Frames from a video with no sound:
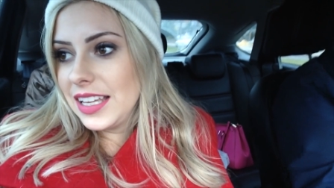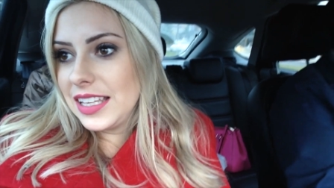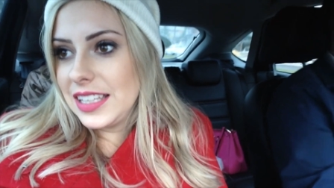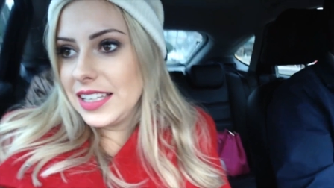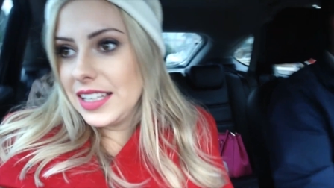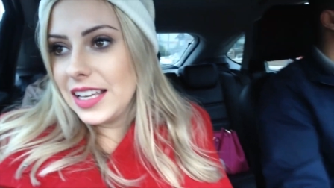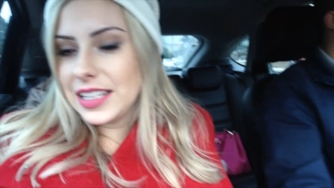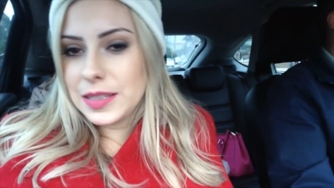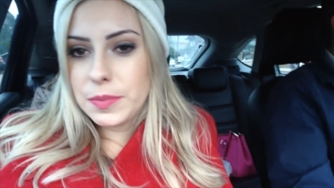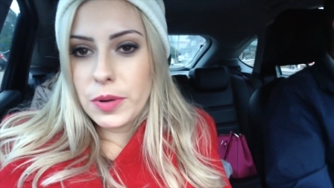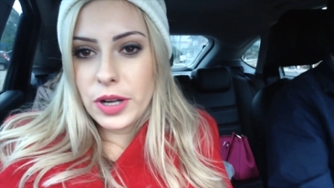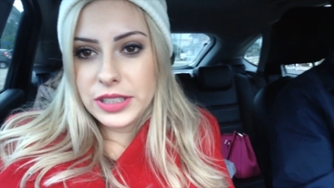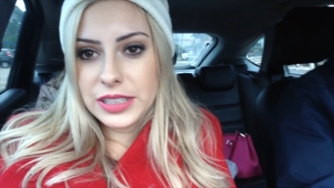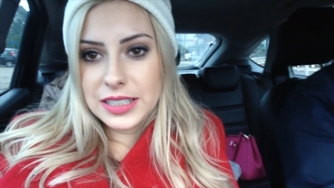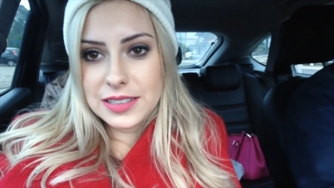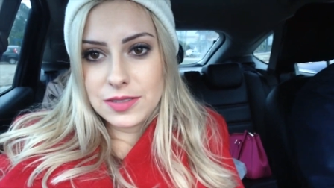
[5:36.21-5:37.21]
E as
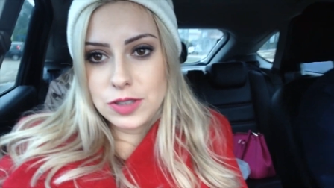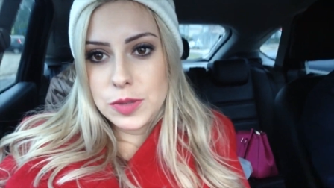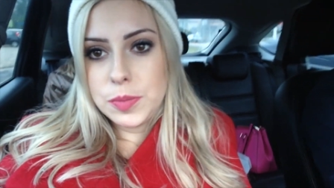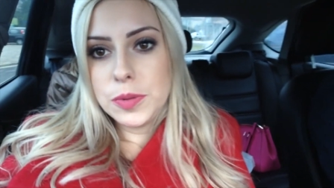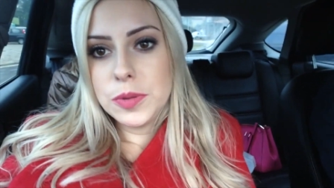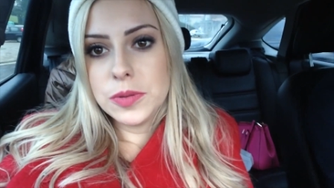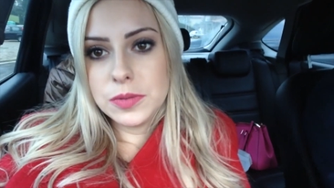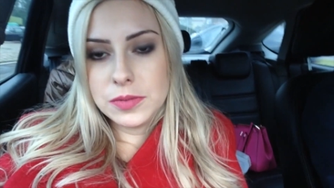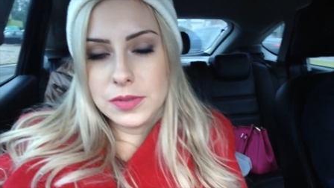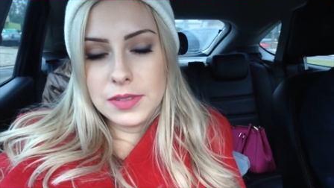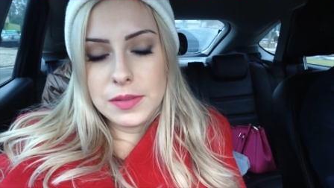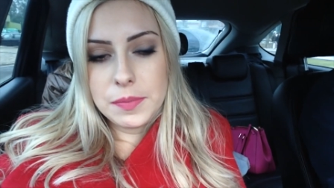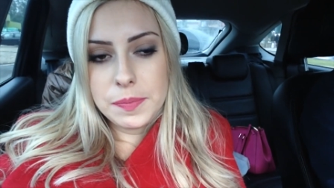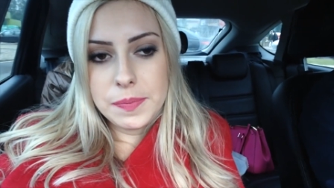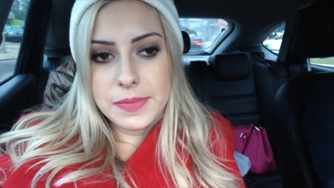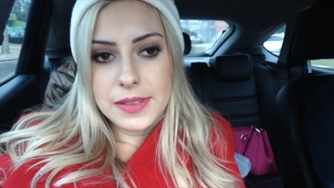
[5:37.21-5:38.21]
botas são tipo.
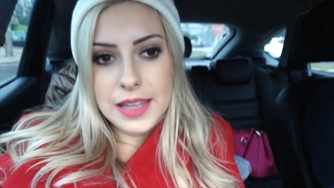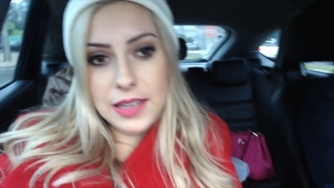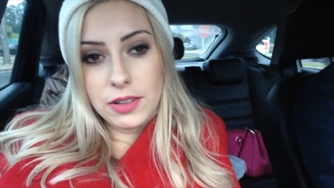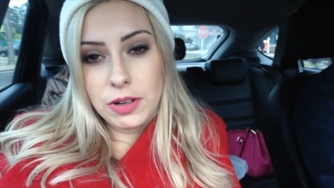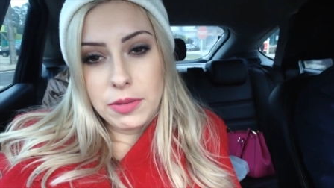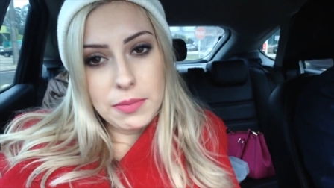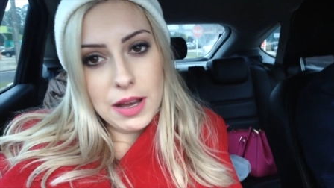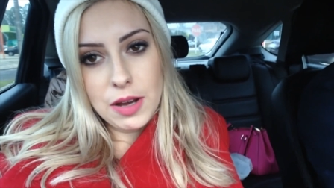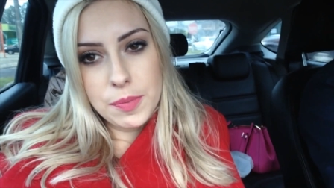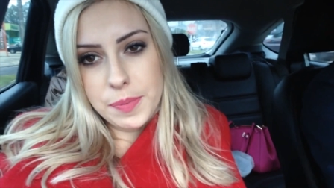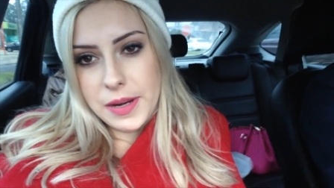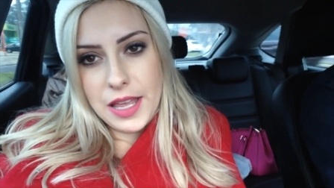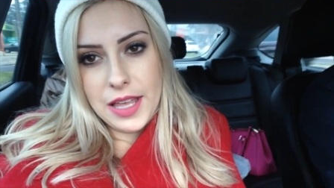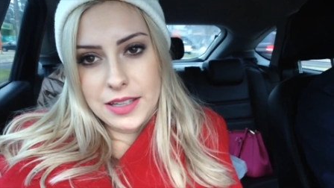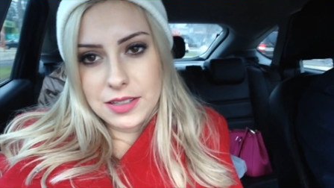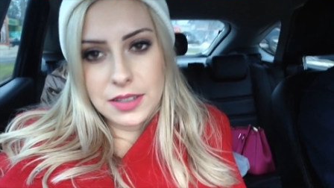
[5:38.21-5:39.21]
É normal o
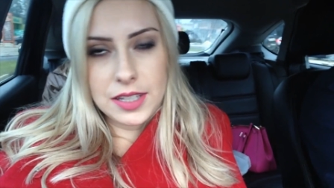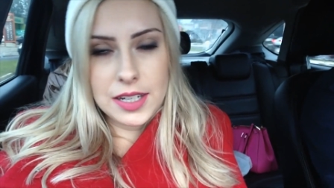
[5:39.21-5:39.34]
preço,